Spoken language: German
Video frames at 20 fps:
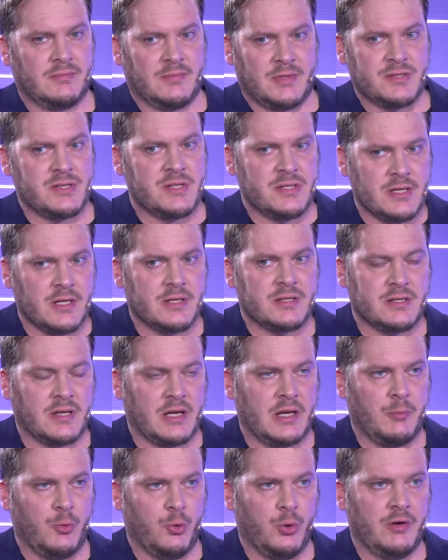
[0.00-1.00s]
das ist ein
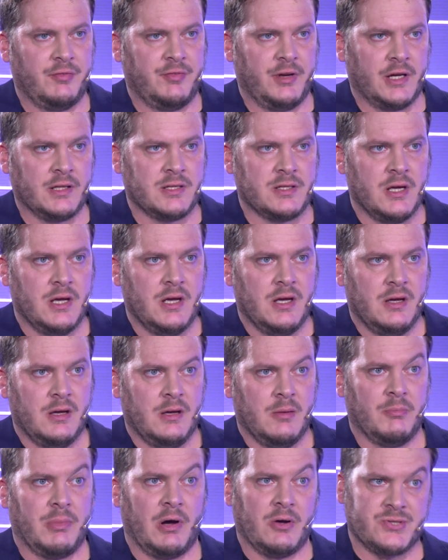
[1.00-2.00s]
extrem hoher Wert,
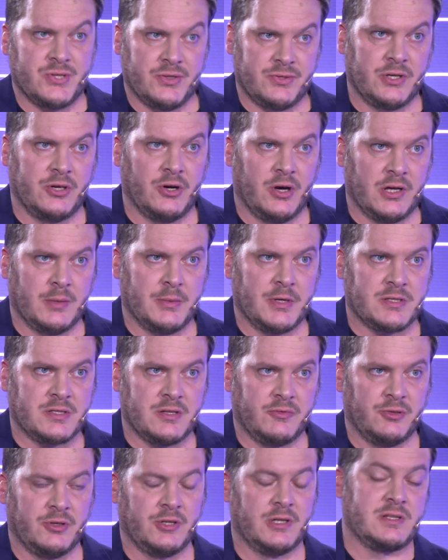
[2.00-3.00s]
brauchst du auch die Cornerbacks
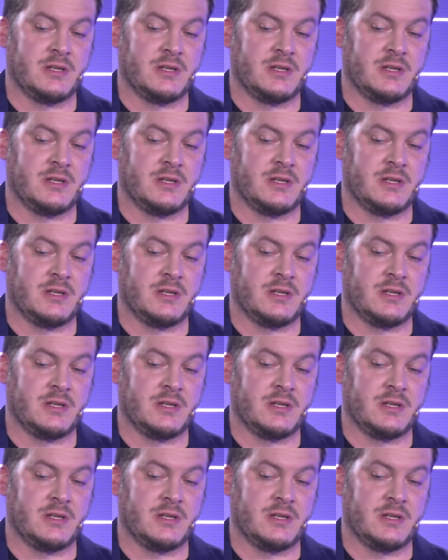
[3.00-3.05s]
dafür.